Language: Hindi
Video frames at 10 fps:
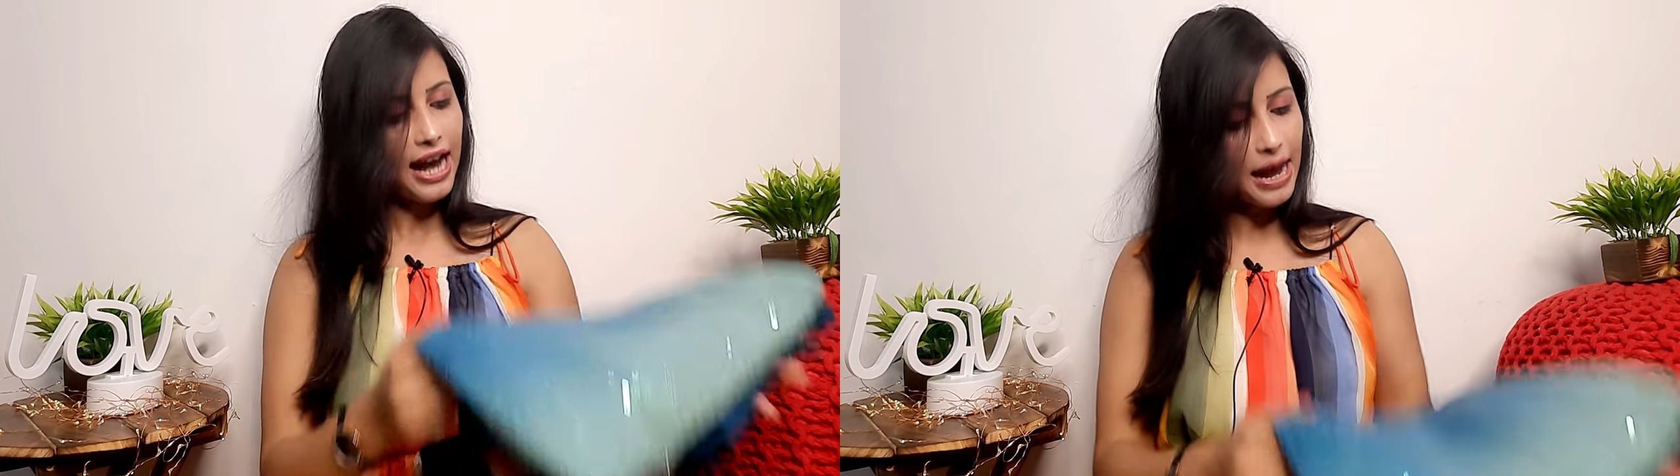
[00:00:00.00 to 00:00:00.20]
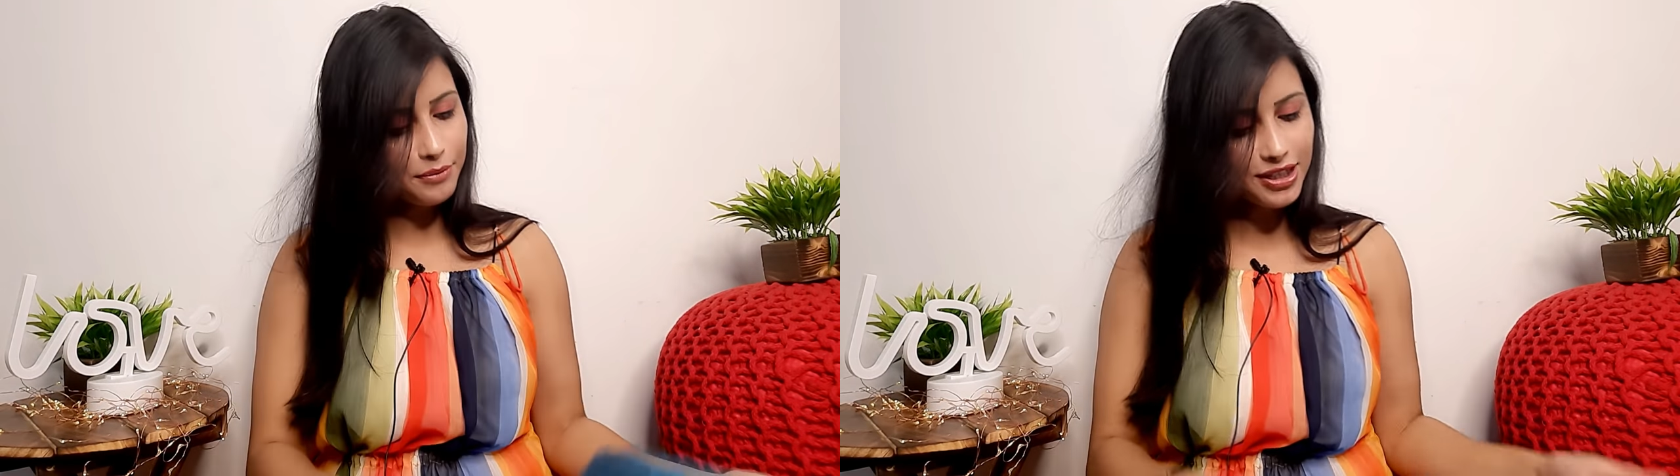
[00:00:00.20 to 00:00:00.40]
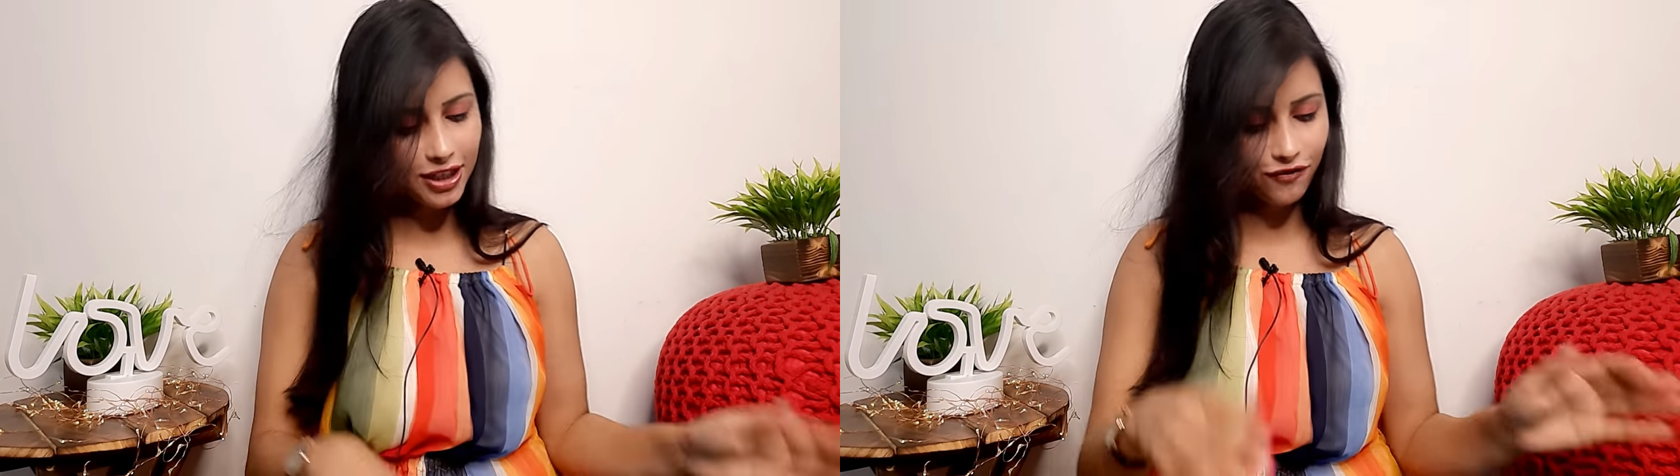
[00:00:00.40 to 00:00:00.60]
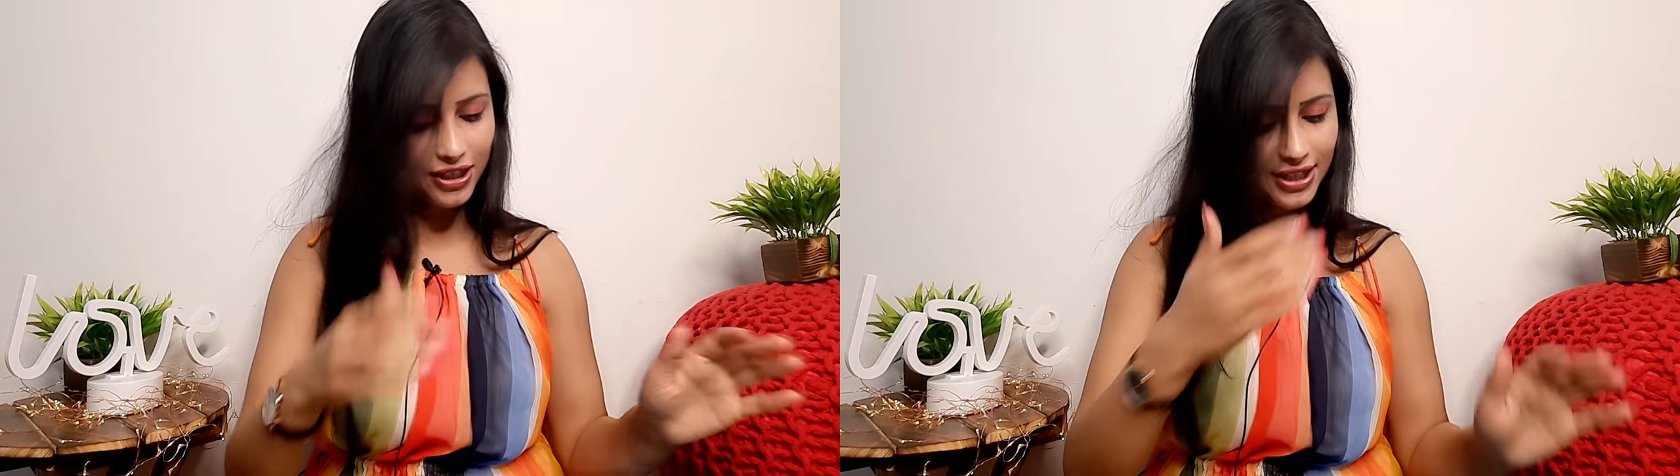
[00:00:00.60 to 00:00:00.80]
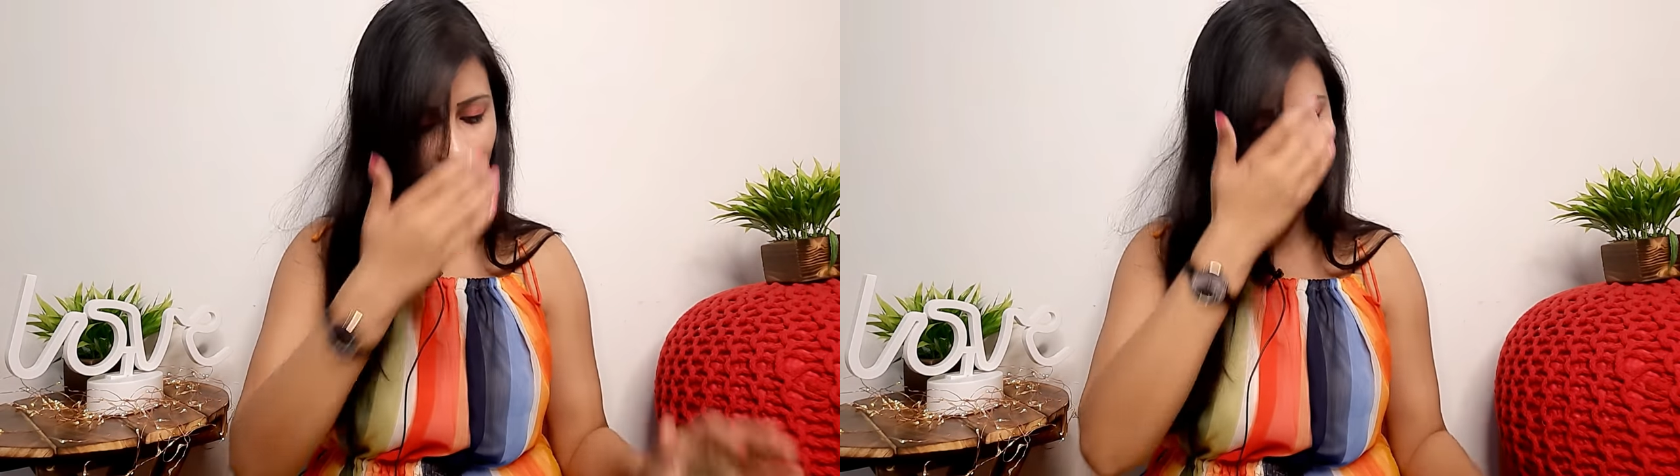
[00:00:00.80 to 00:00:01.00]
आपने
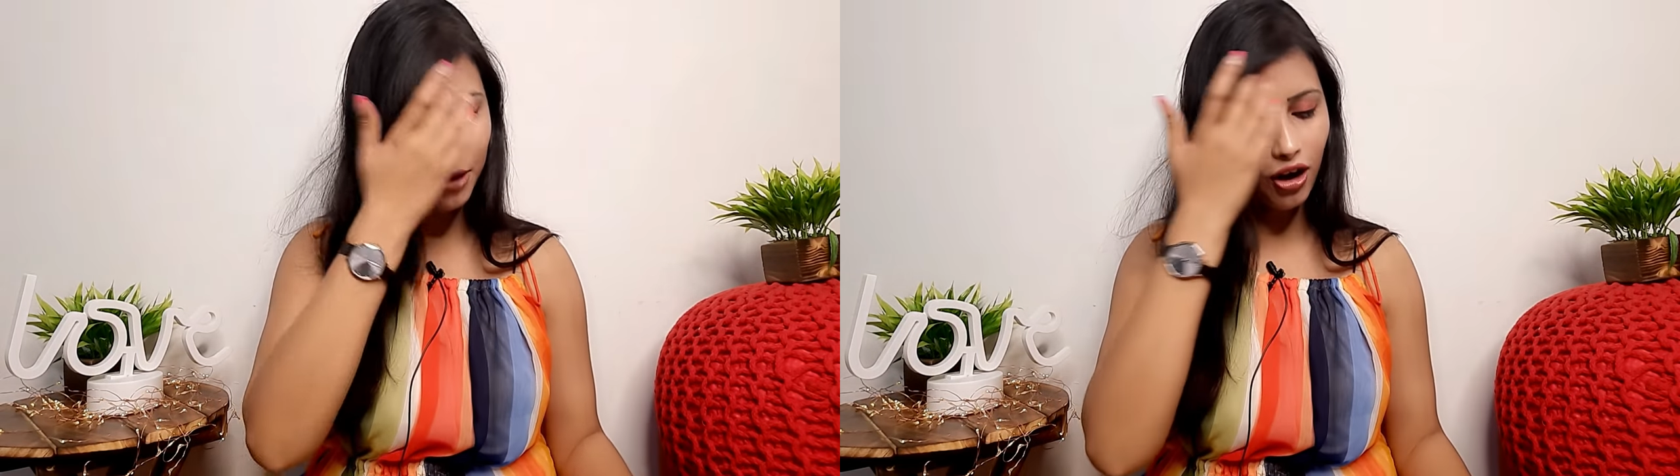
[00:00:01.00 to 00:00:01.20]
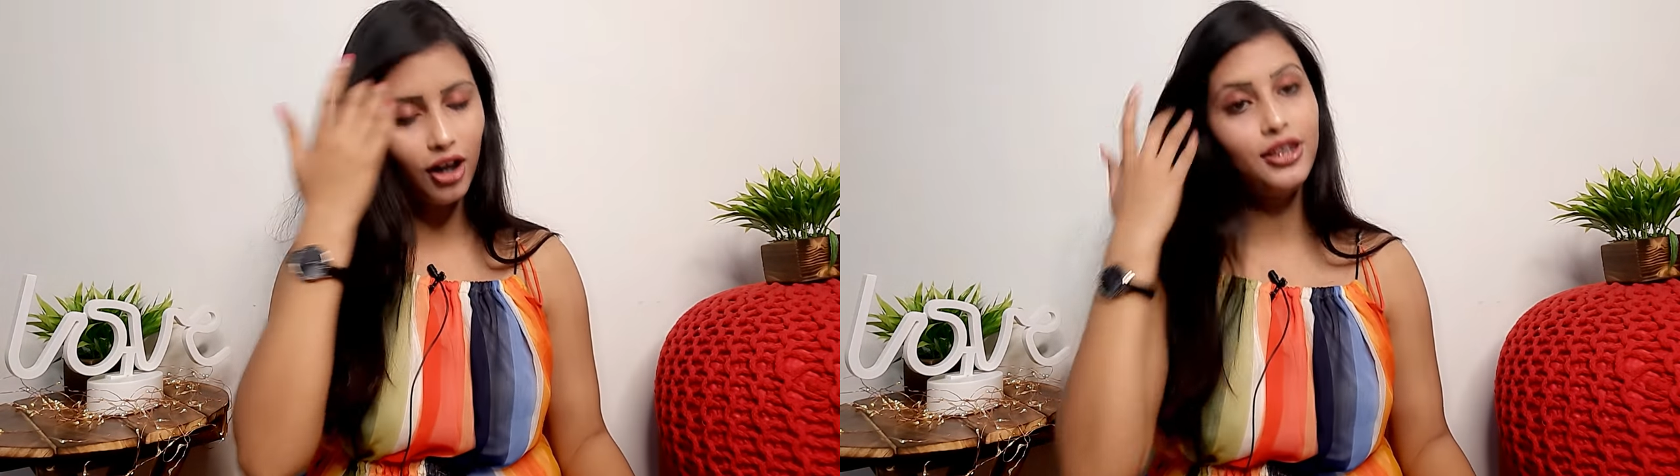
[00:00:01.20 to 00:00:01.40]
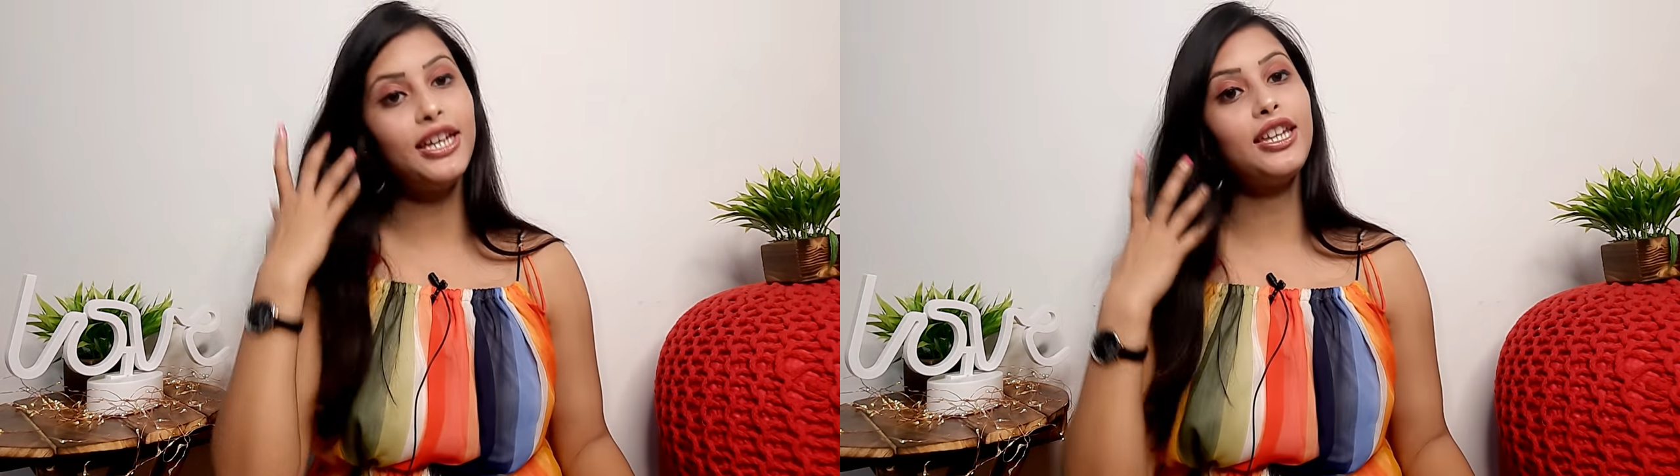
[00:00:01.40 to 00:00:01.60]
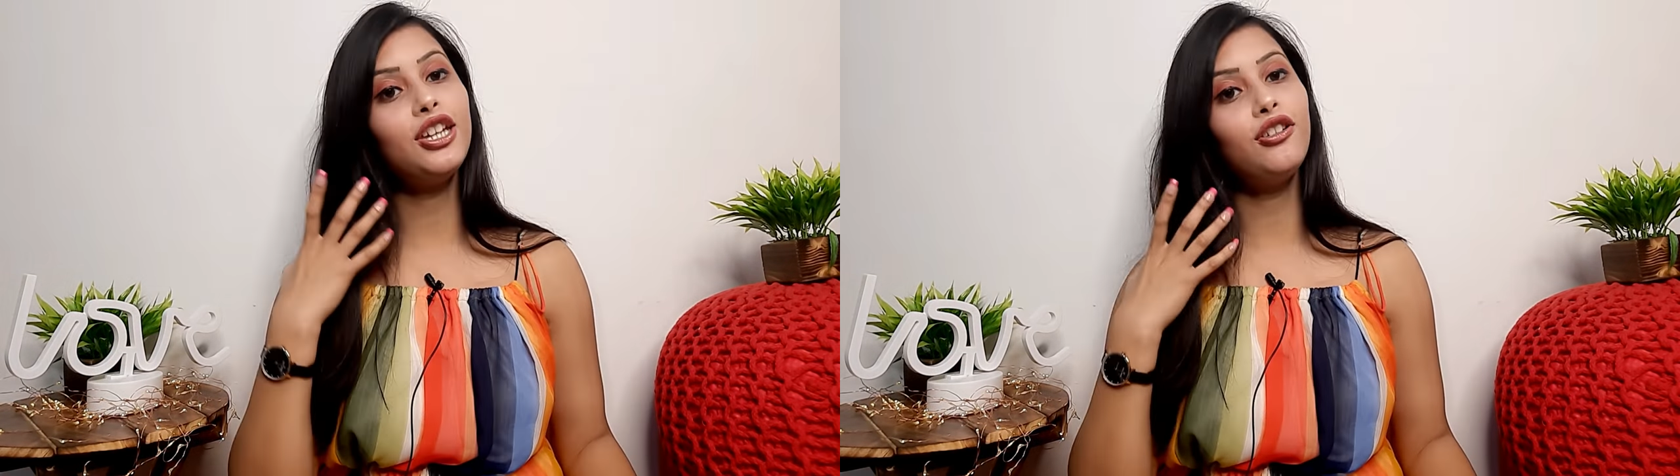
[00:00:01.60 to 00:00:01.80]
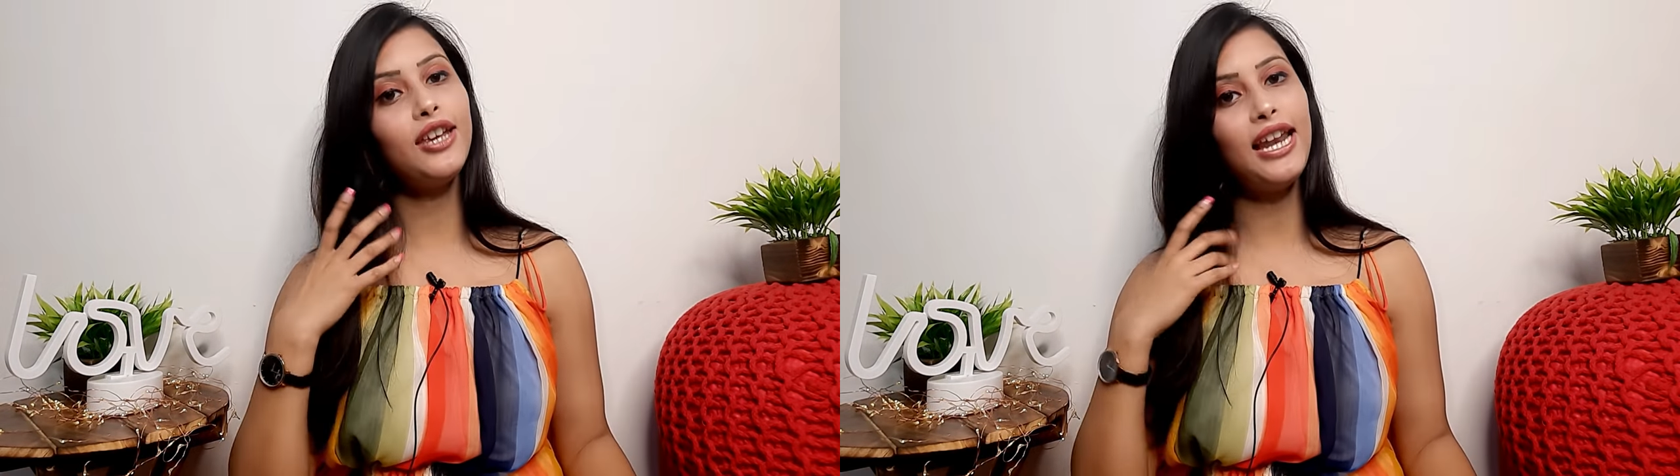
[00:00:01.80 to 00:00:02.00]
सिक्वेंस साड़ी बहुत देखी
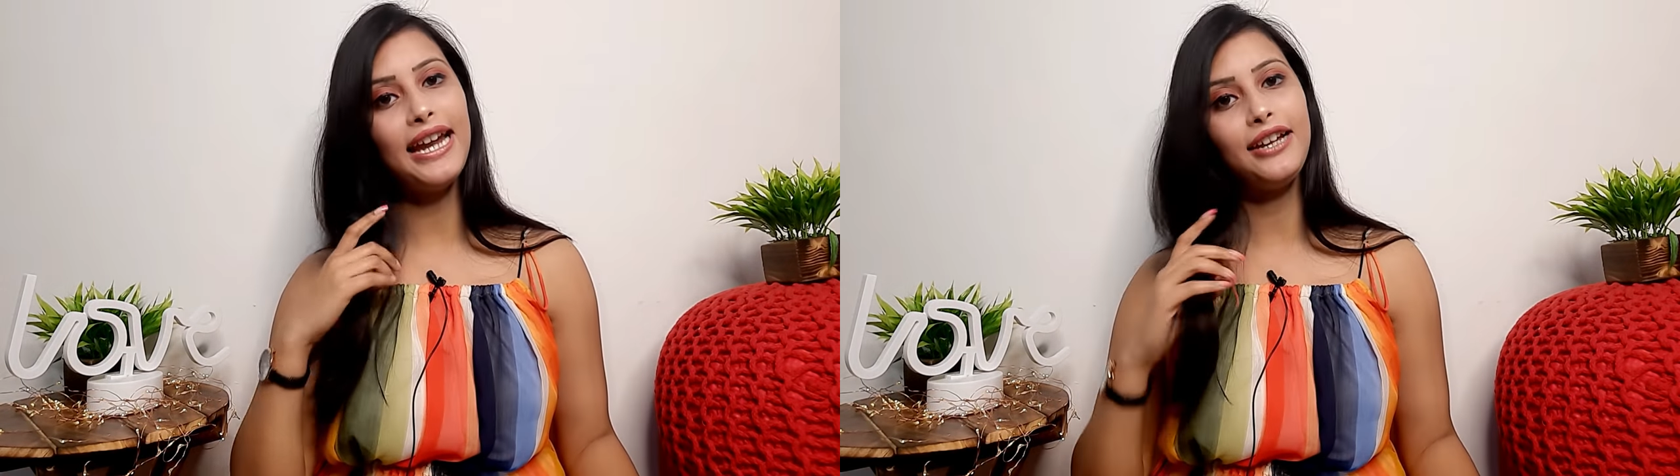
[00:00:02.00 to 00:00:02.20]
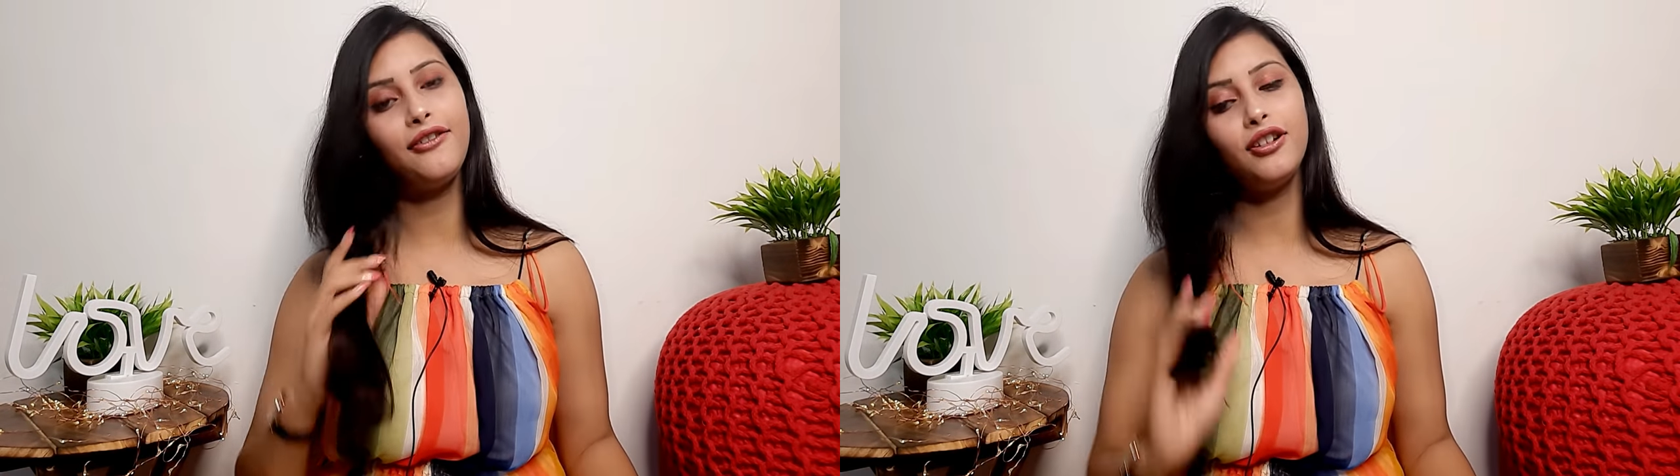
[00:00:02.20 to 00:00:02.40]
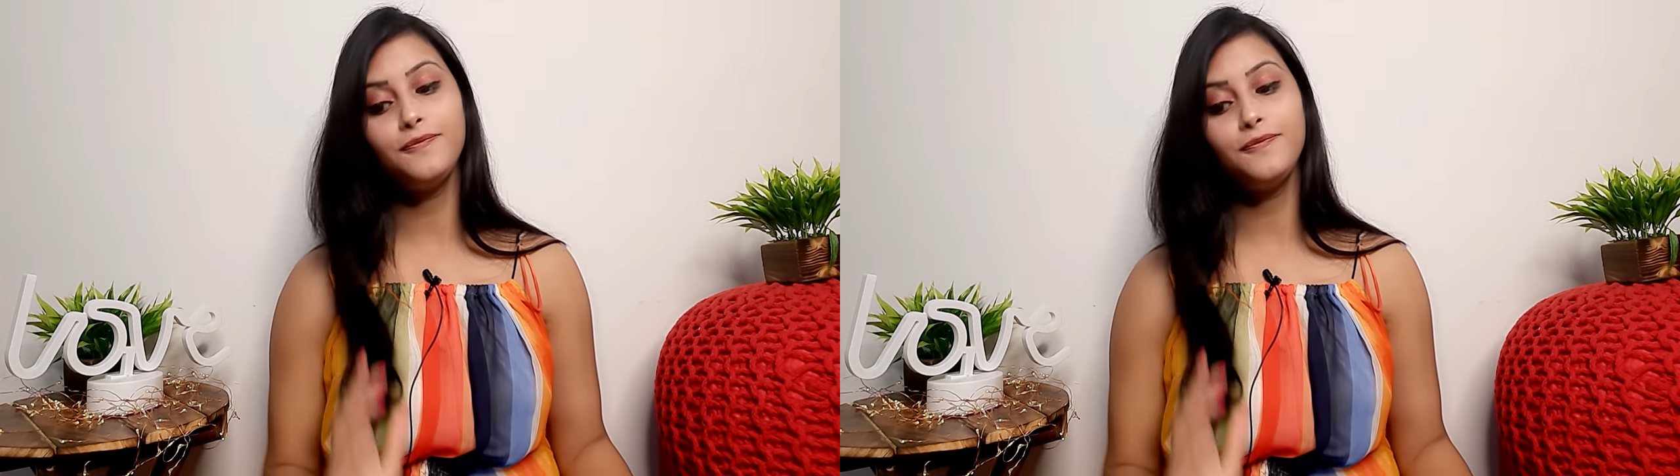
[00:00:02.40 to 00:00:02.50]
होगी लाइक